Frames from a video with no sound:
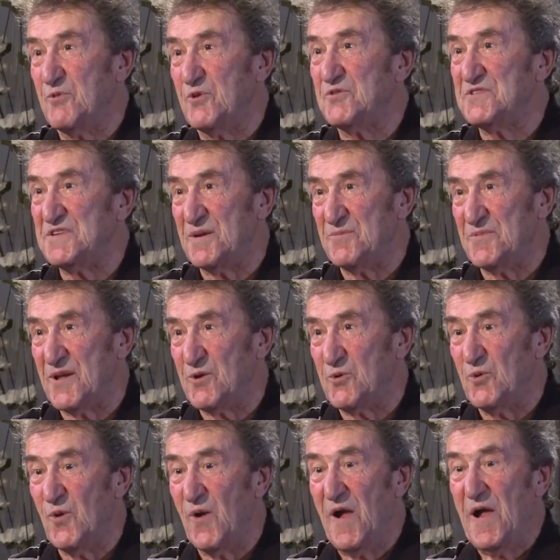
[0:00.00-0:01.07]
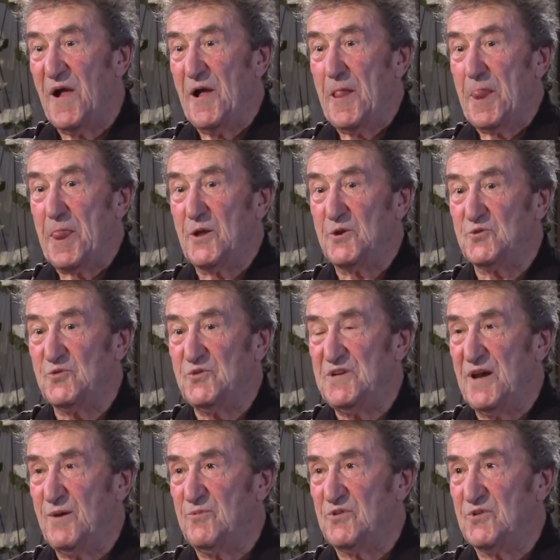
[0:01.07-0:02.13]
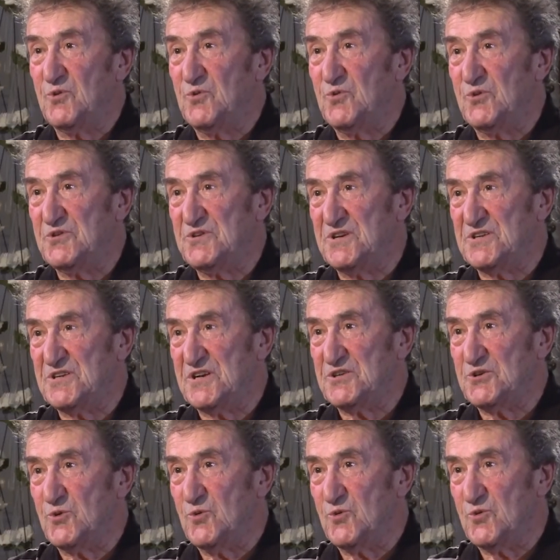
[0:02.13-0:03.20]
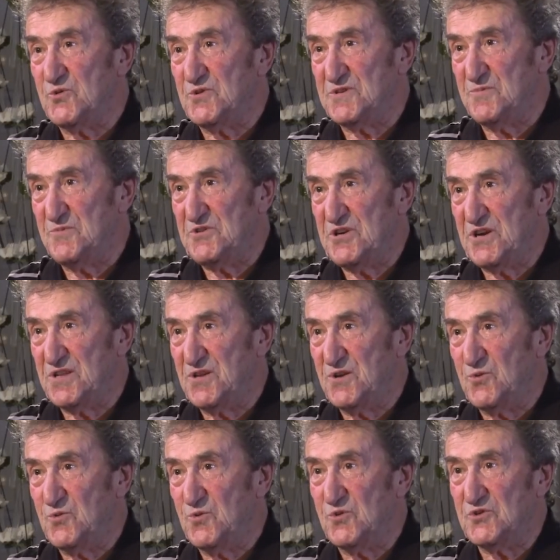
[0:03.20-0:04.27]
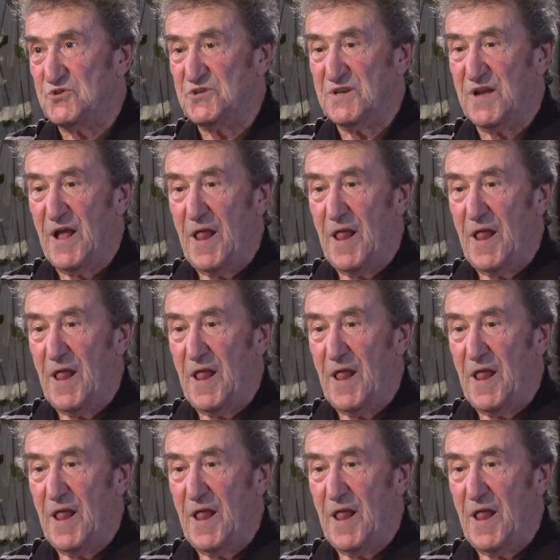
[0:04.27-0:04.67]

бог, всем такую. Судья был художник Саша Окунь, замечательный художник.